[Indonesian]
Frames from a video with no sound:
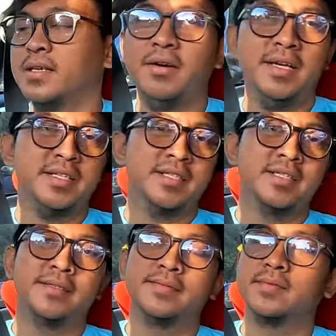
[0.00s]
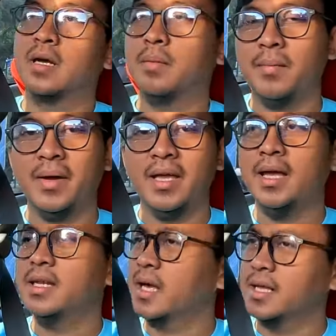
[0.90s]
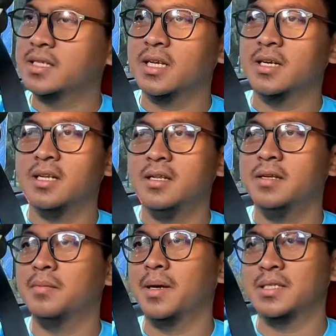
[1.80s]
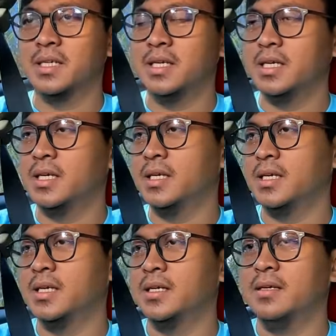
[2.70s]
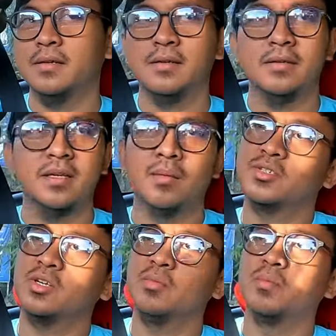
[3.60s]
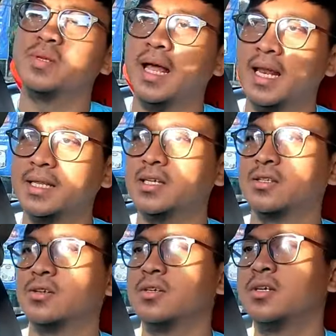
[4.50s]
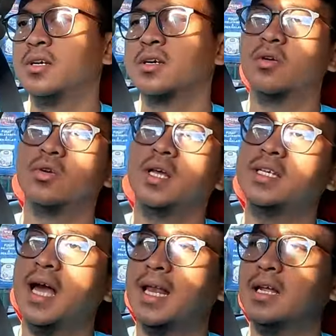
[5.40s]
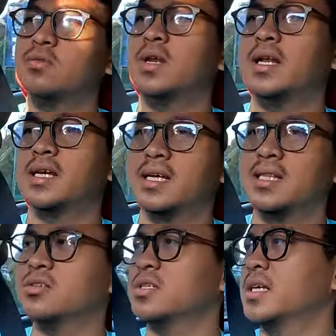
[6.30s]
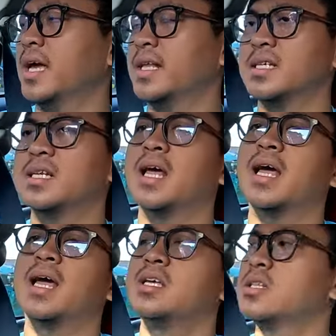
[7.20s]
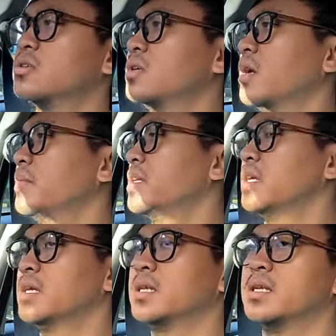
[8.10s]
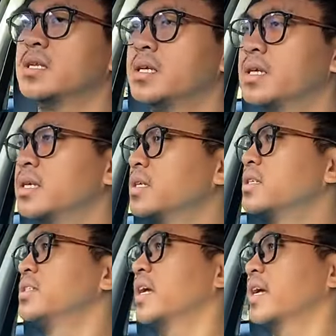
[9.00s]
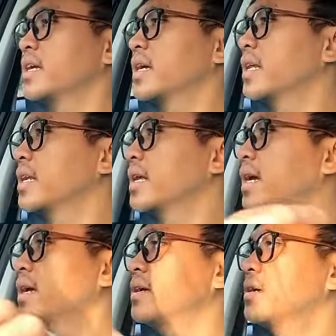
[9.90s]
yowis nggak apa-apa ya di cancel masih ya maksudnya belum jalan gitu kalau udah jalan udah deket terus di cancel nah itu yang bikin jengkel ya